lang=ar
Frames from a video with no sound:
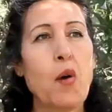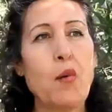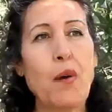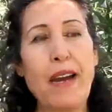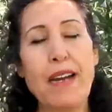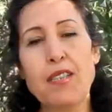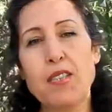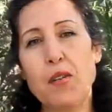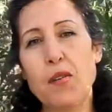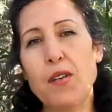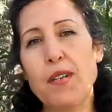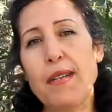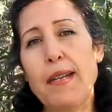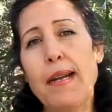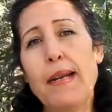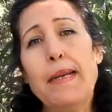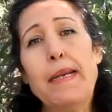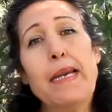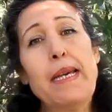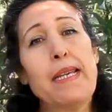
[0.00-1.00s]
وحاجه اخرى
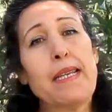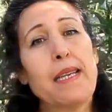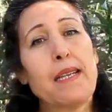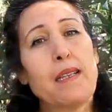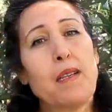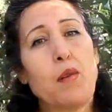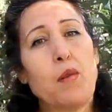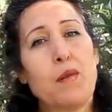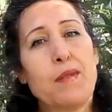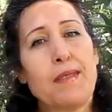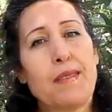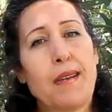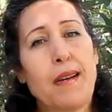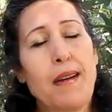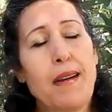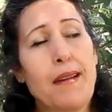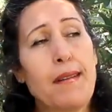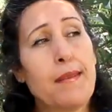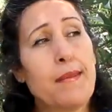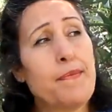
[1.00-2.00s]
يطلعوا
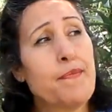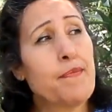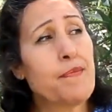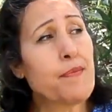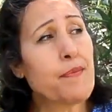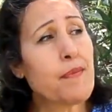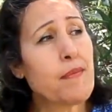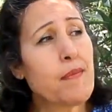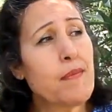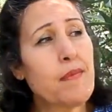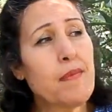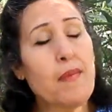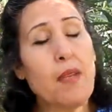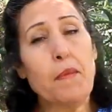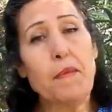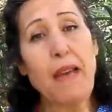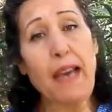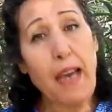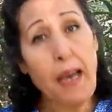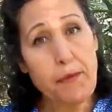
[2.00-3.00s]
الصغار
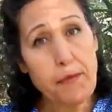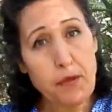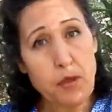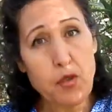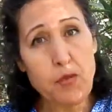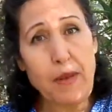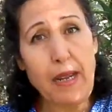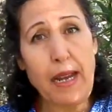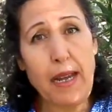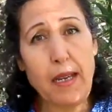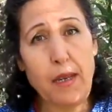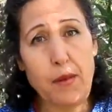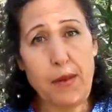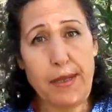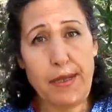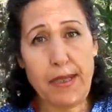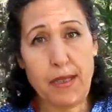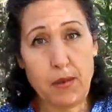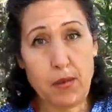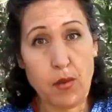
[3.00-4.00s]
ما يخافوش من
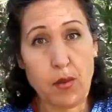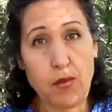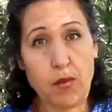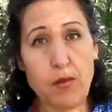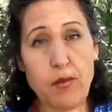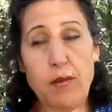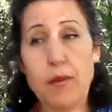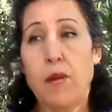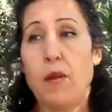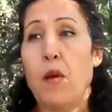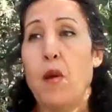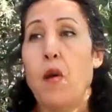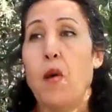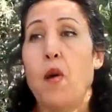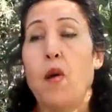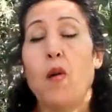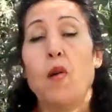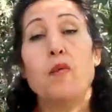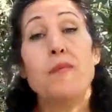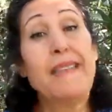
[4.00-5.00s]
الحيوانات سورتو
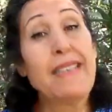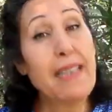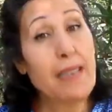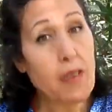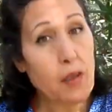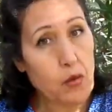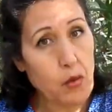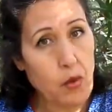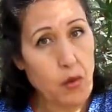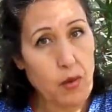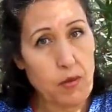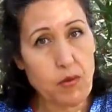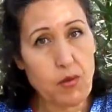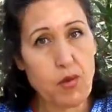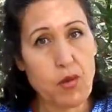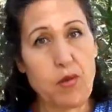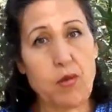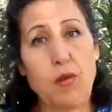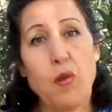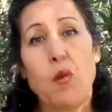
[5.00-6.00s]
وما
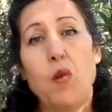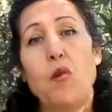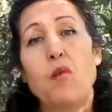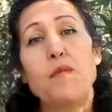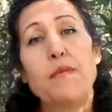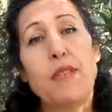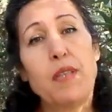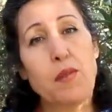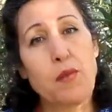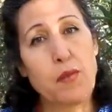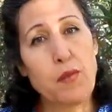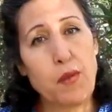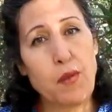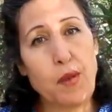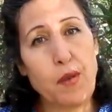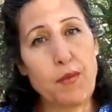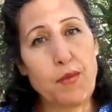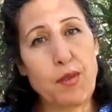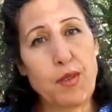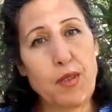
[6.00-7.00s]
يكرهوهمش وما
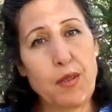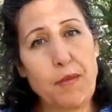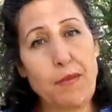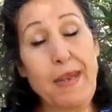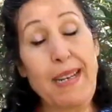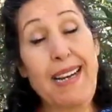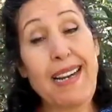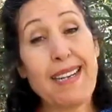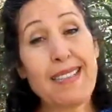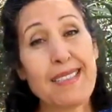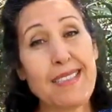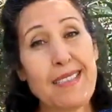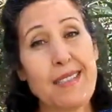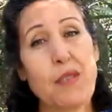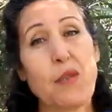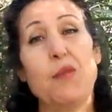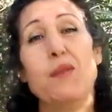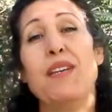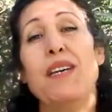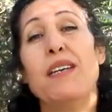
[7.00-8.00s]
يضروهمش بالعكس
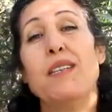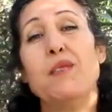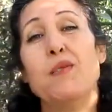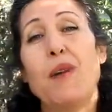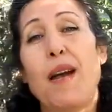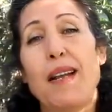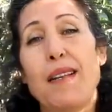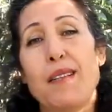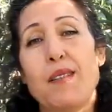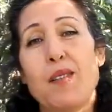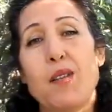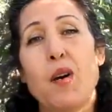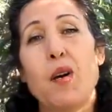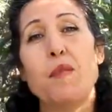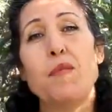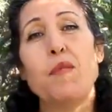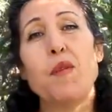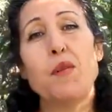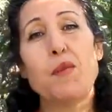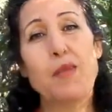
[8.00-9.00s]
لو يحنوا
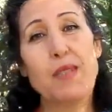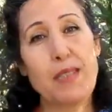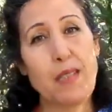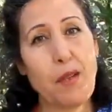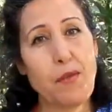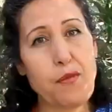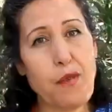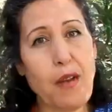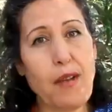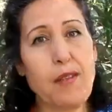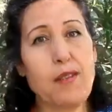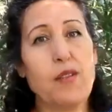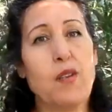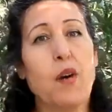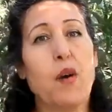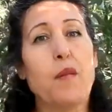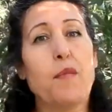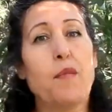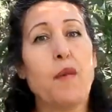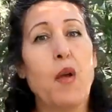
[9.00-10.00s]
عليهم ويسخفوا
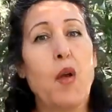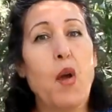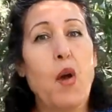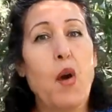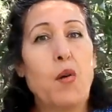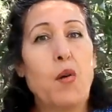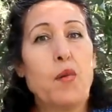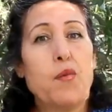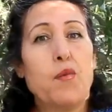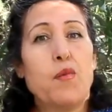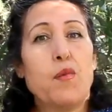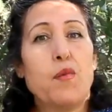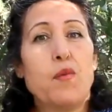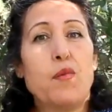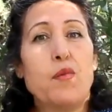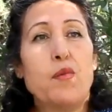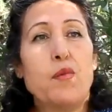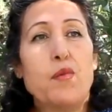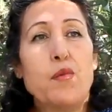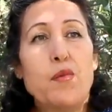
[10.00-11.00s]
عليهم
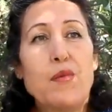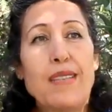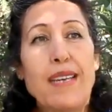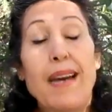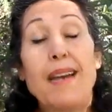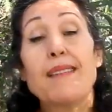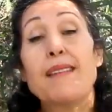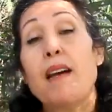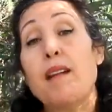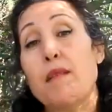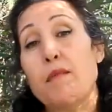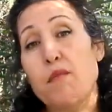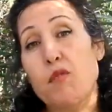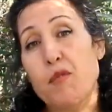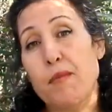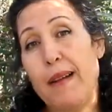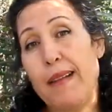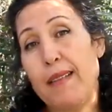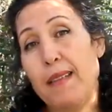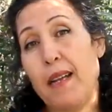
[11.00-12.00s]

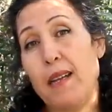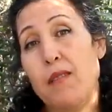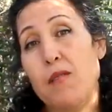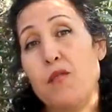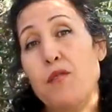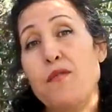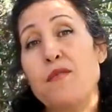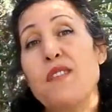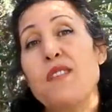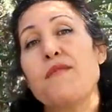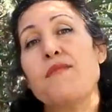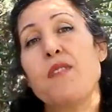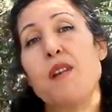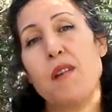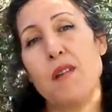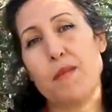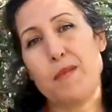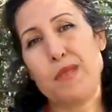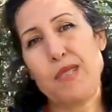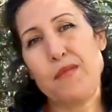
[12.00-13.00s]
ويحترموا معناتها لو
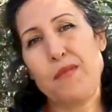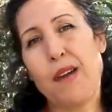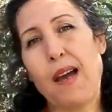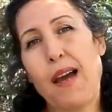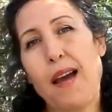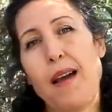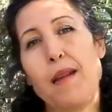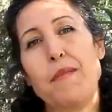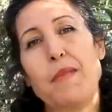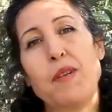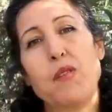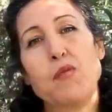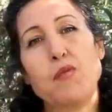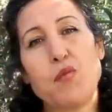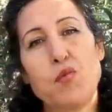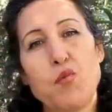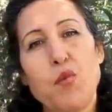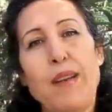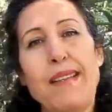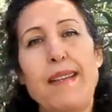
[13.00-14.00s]
فيفون بصفه عامه كو
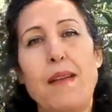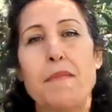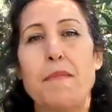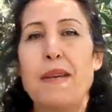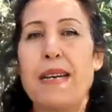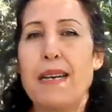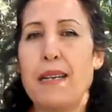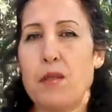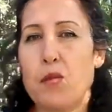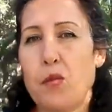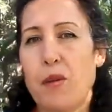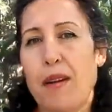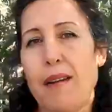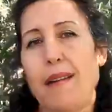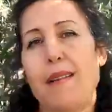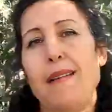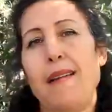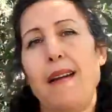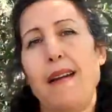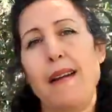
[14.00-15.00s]
نبات
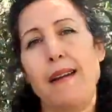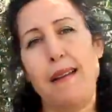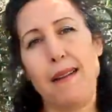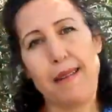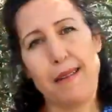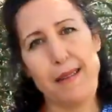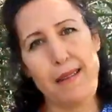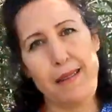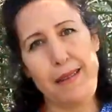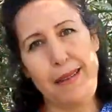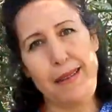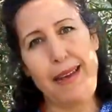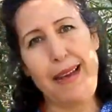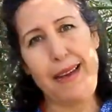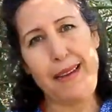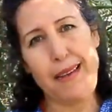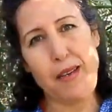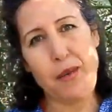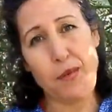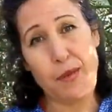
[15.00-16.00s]
والا آه،
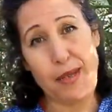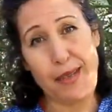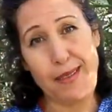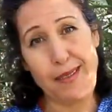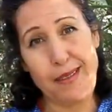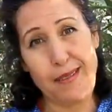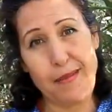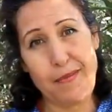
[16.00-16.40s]
حيوان